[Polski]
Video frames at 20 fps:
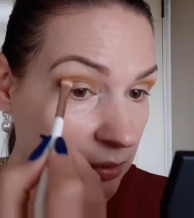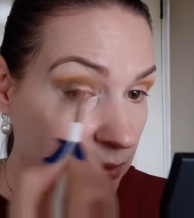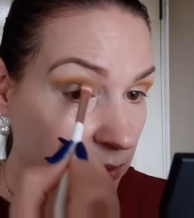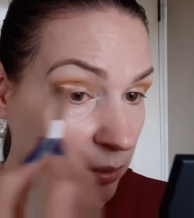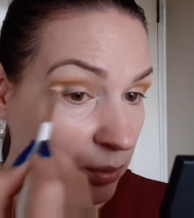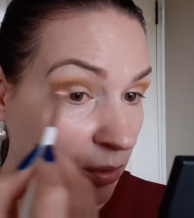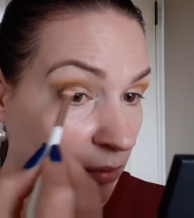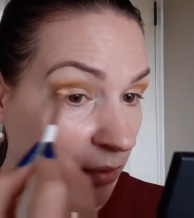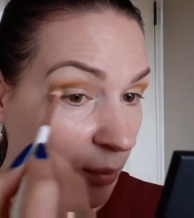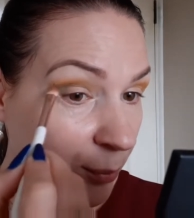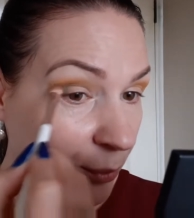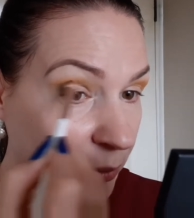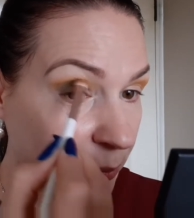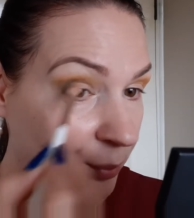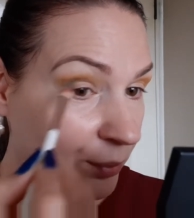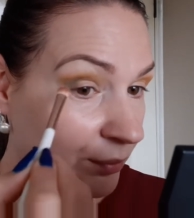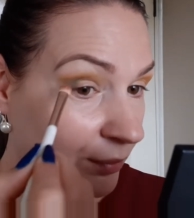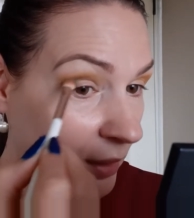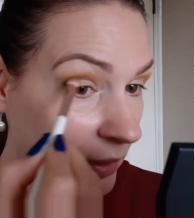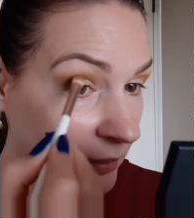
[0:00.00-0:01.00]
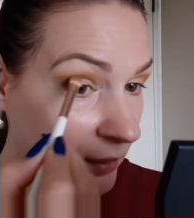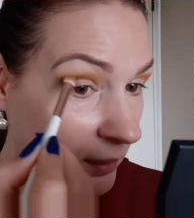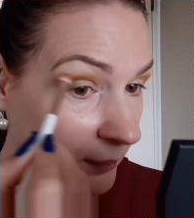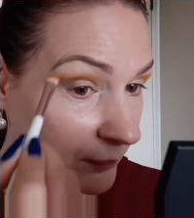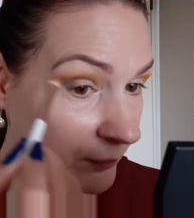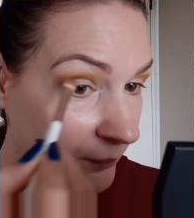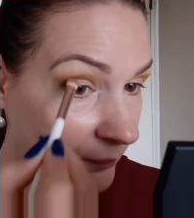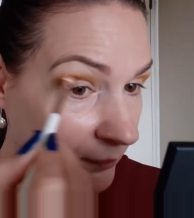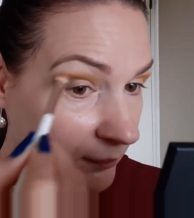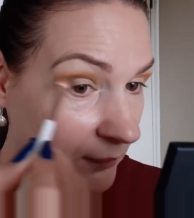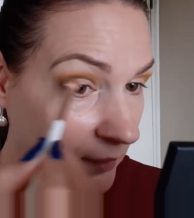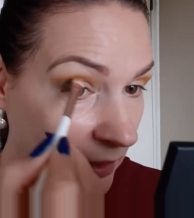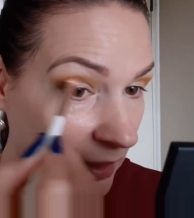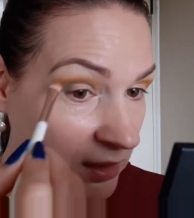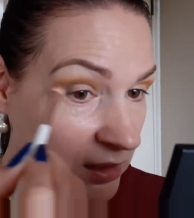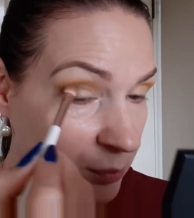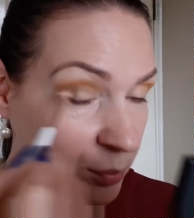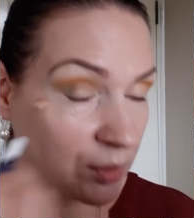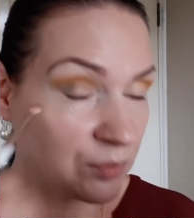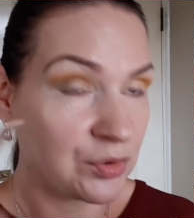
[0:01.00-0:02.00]
głowa podpowiada.
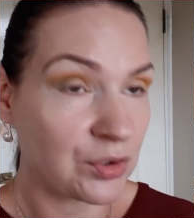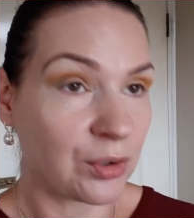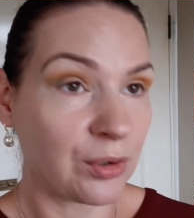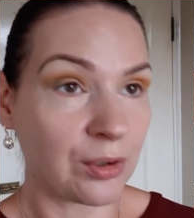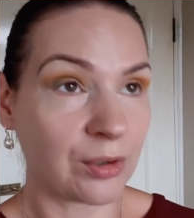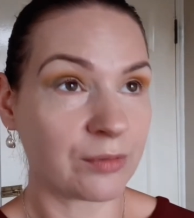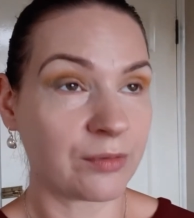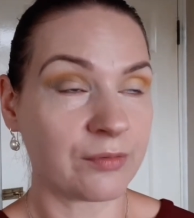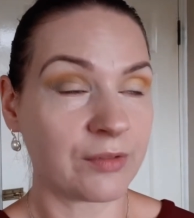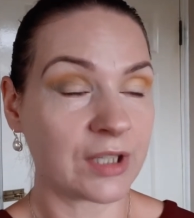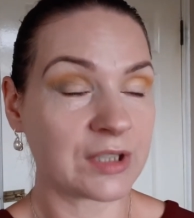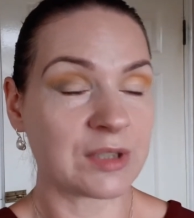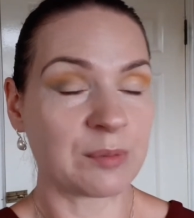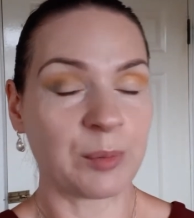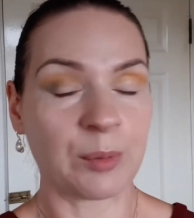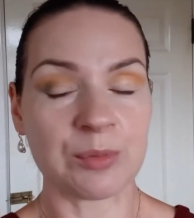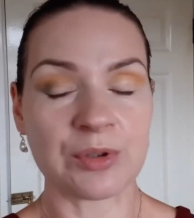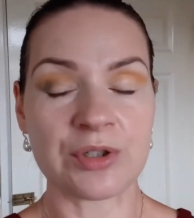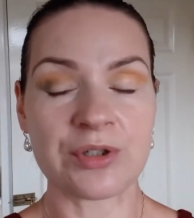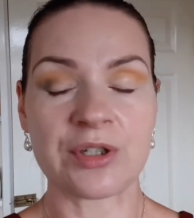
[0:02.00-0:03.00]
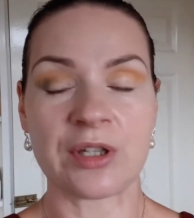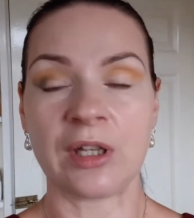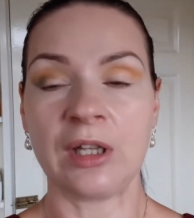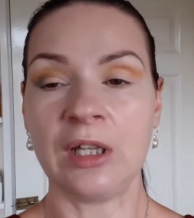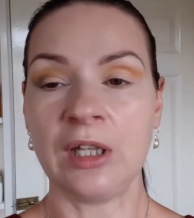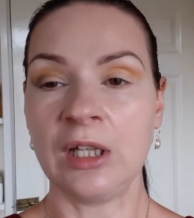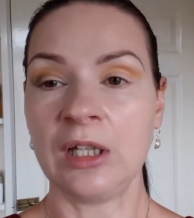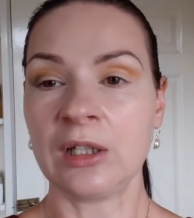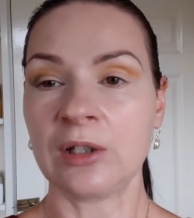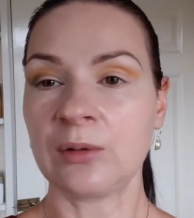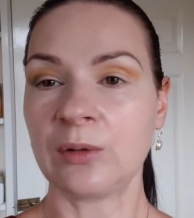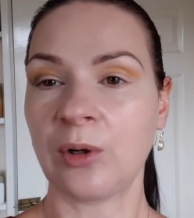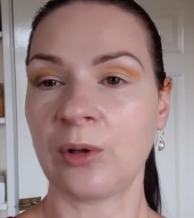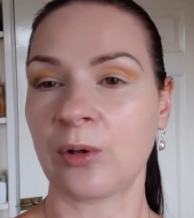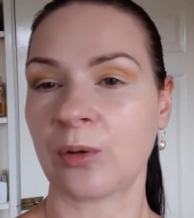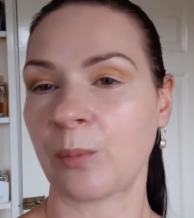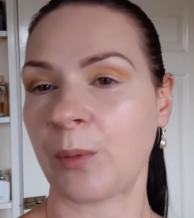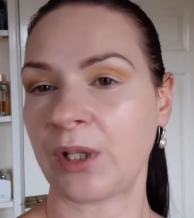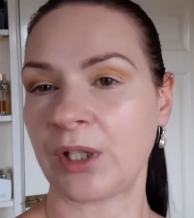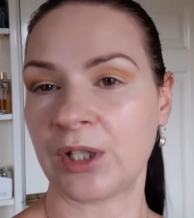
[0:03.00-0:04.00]
Jaki pierwszy kolor, jak sobie pomyślicie,
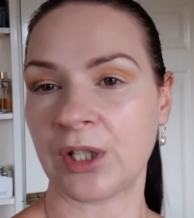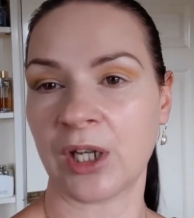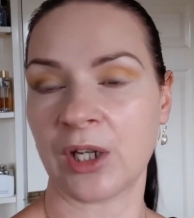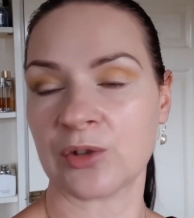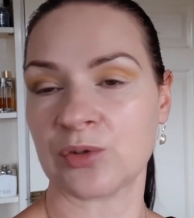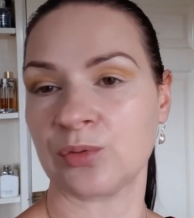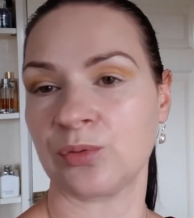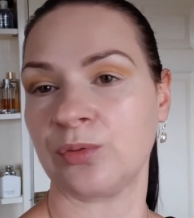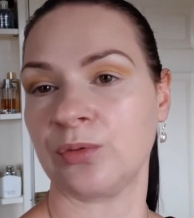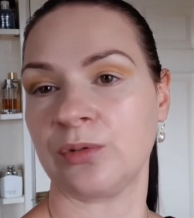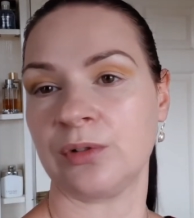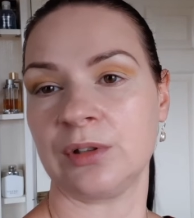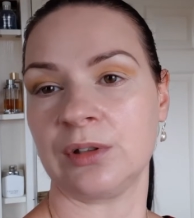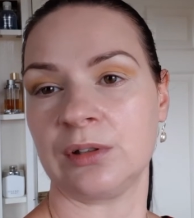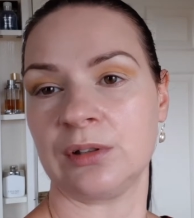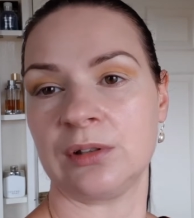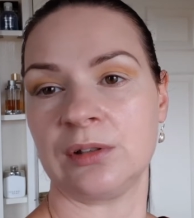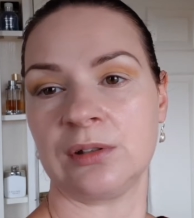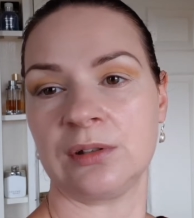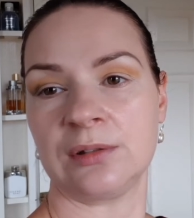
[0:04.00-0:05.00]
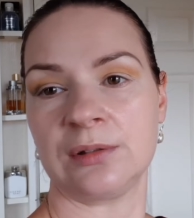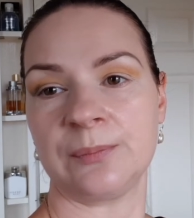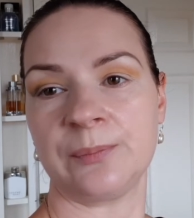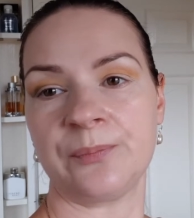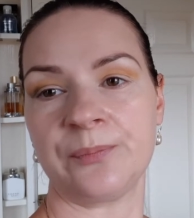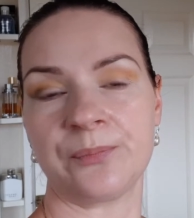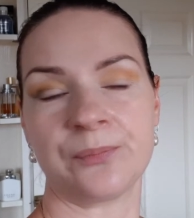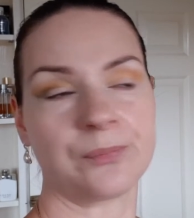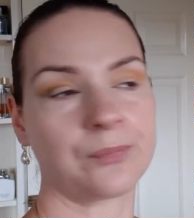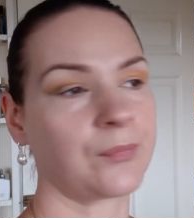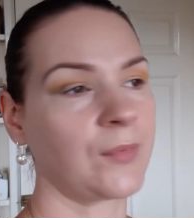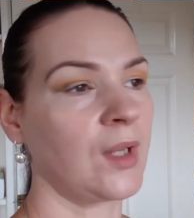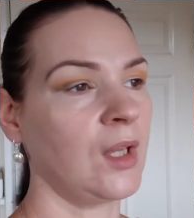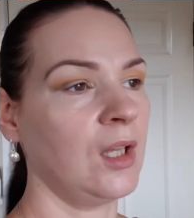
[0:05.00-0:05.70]
kolor makijażu yy,